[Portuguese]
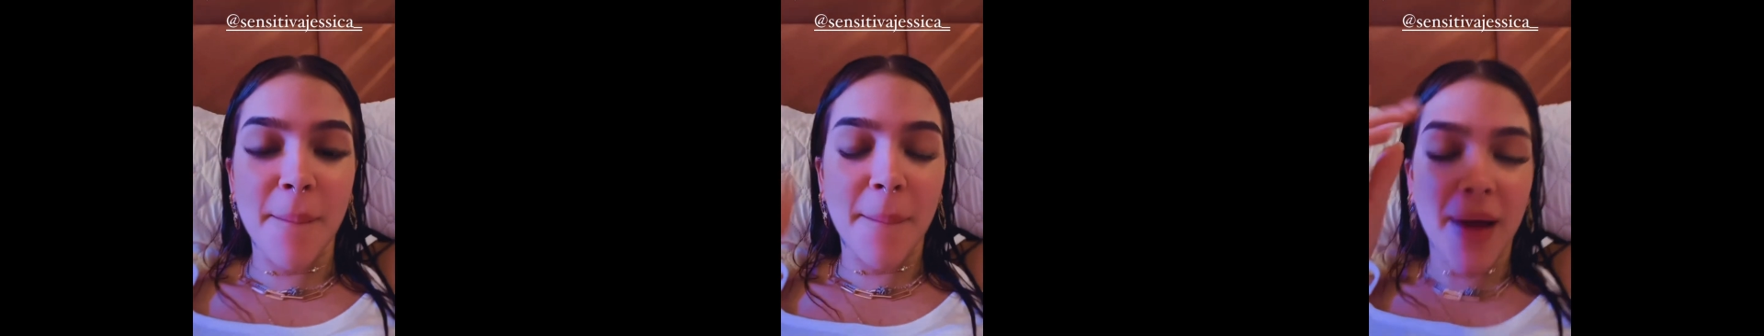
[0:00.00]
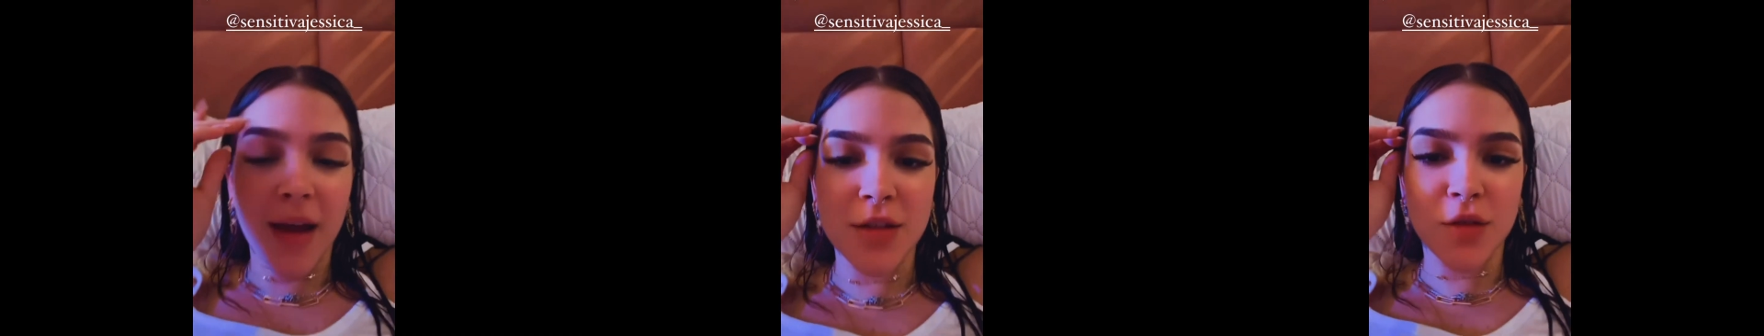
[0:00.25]

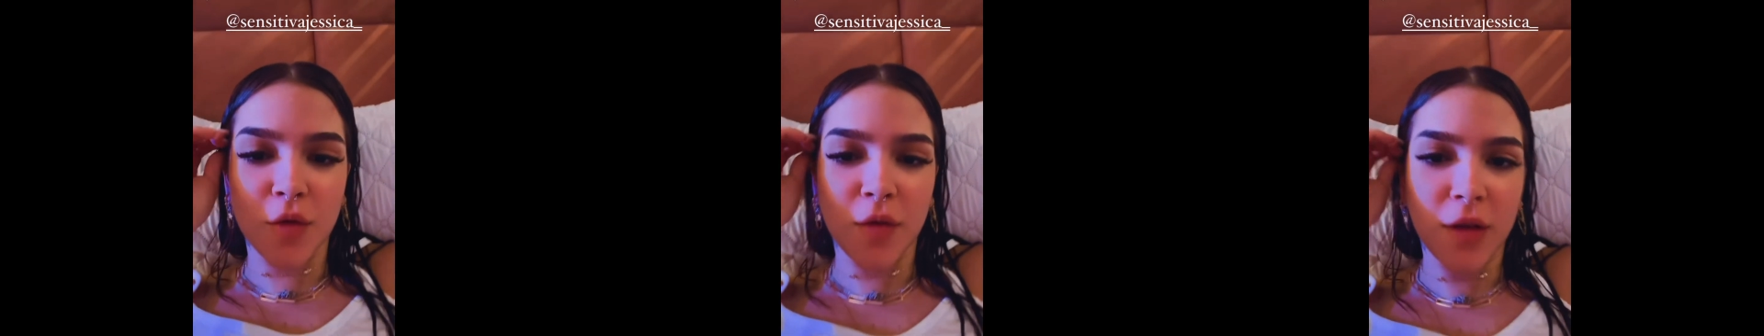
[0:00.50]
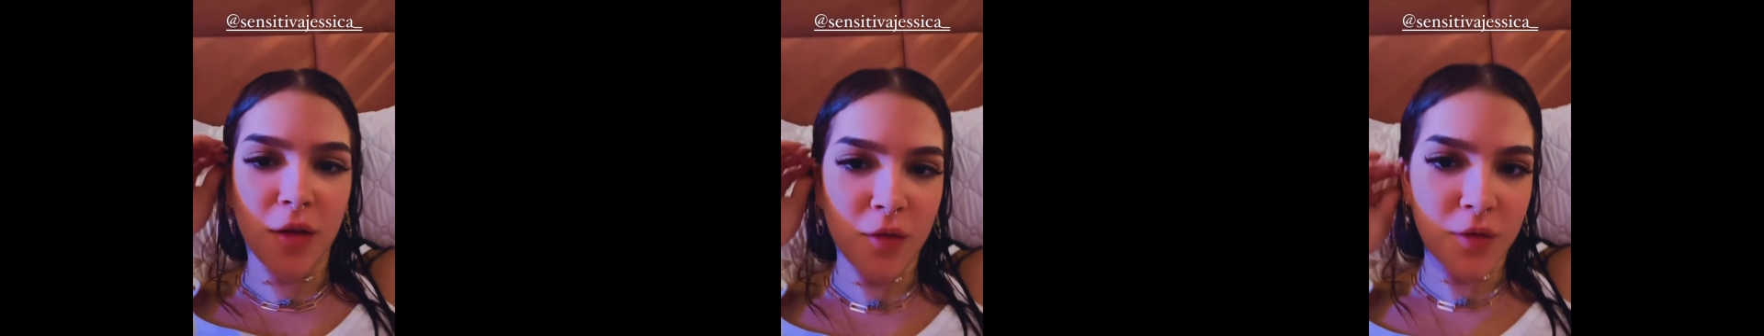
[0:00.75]
Mas eu vou
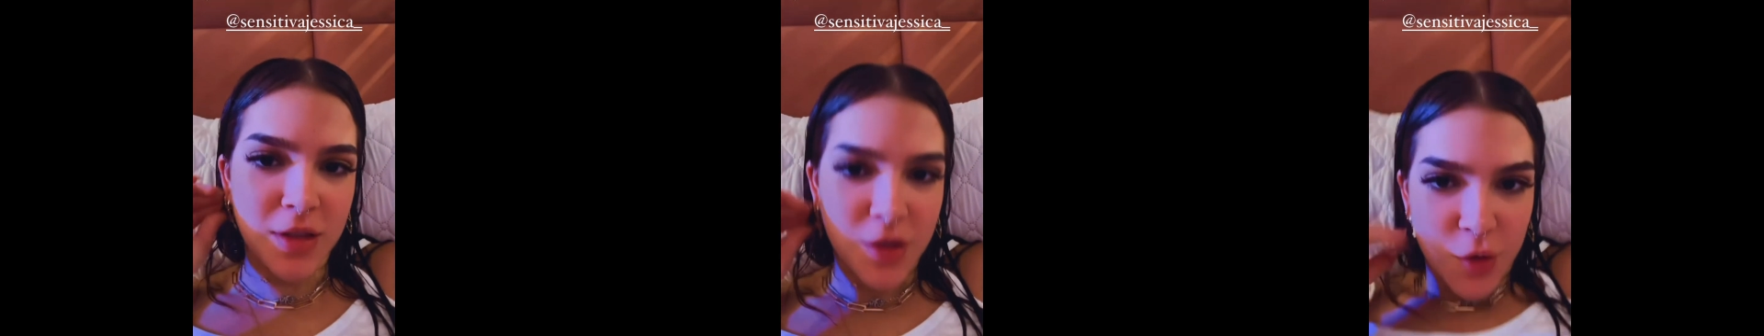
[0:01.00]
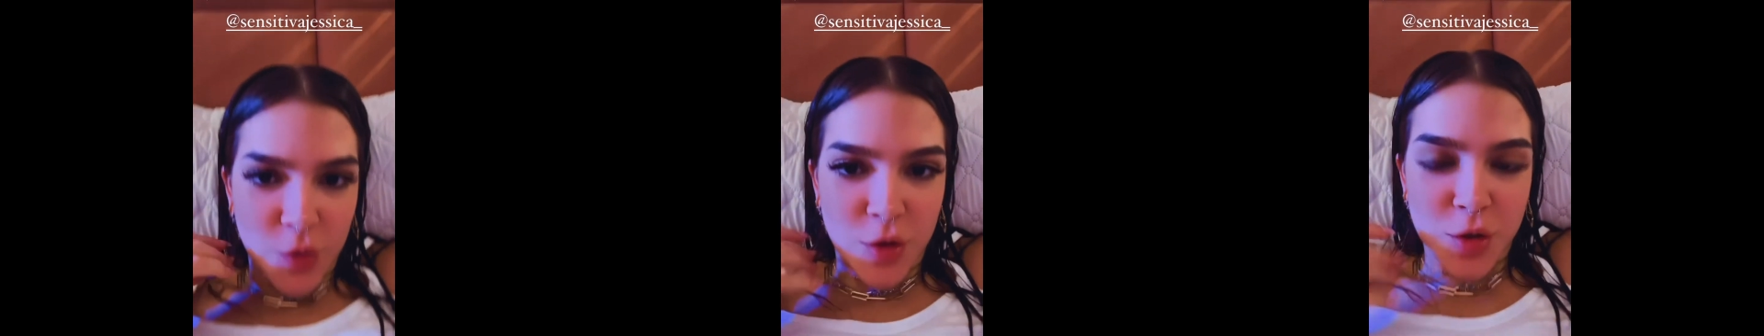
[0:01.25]
falar com
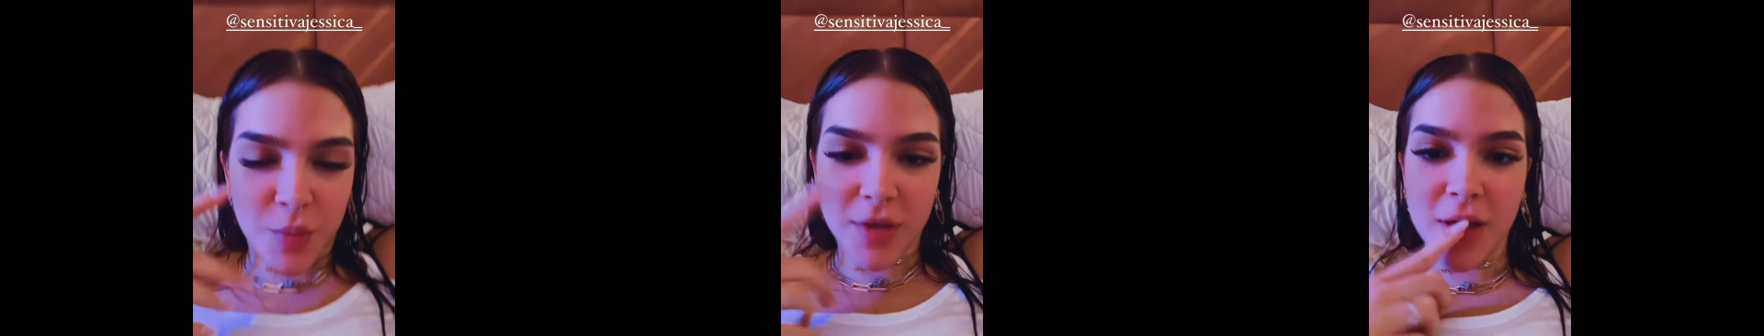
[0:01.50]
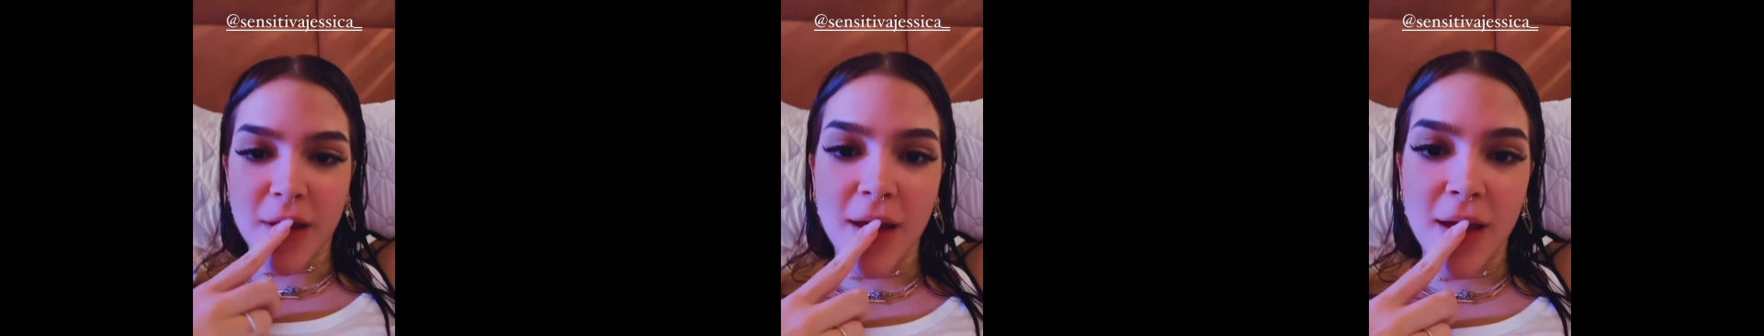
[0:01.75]
vocês hoje
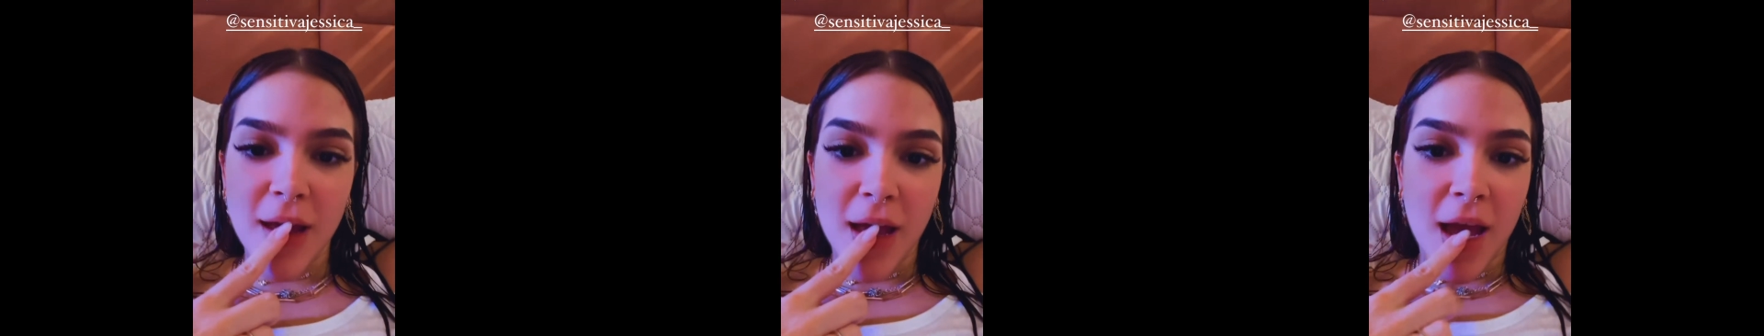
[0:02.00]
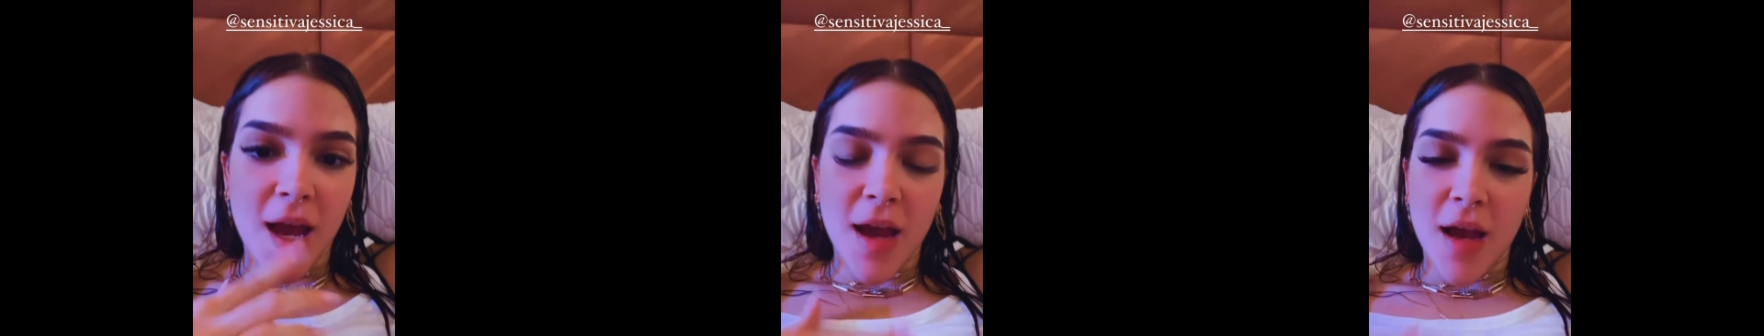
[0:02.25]
porque
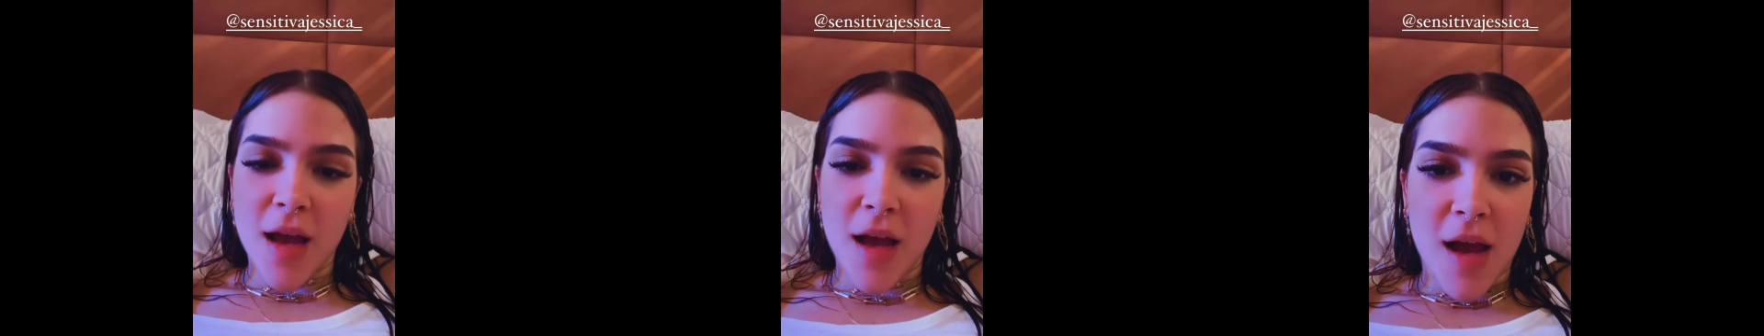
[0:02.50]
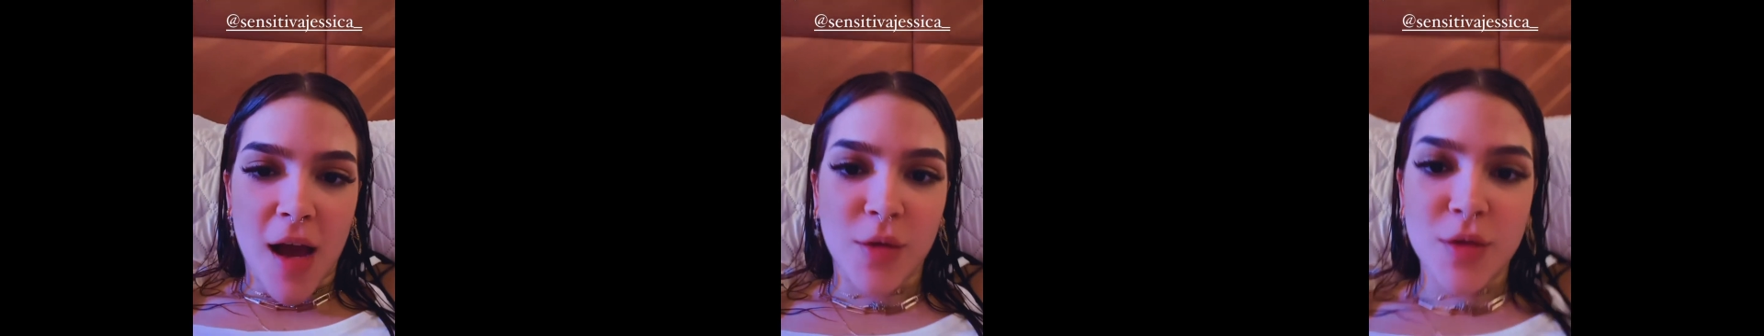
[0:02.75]

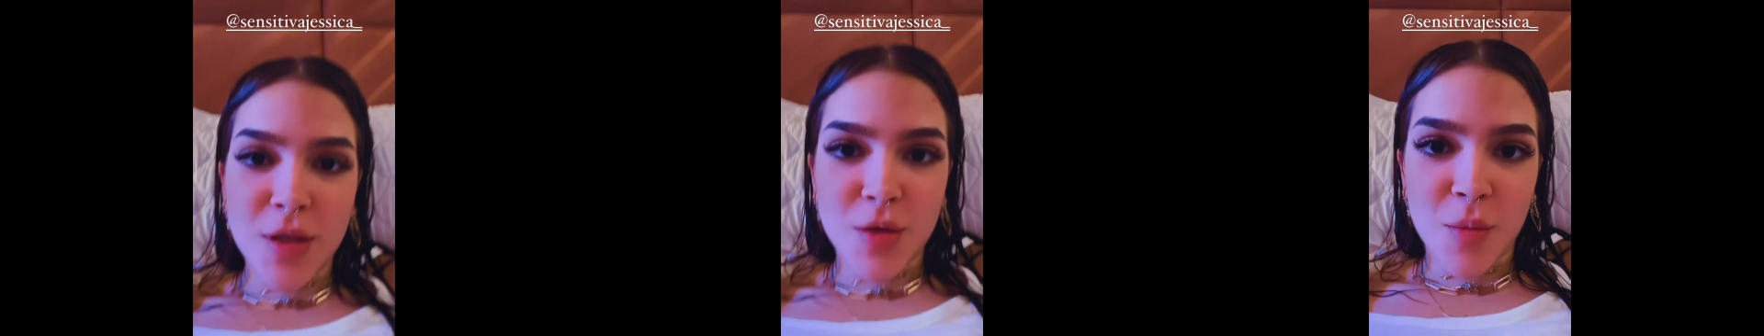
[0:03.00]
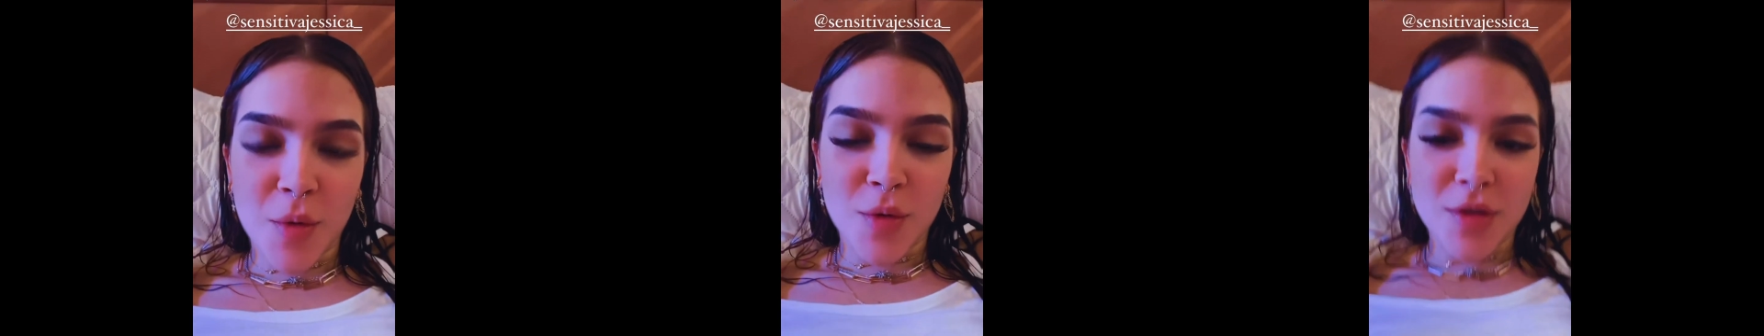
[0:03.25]
aconteceu uma coisa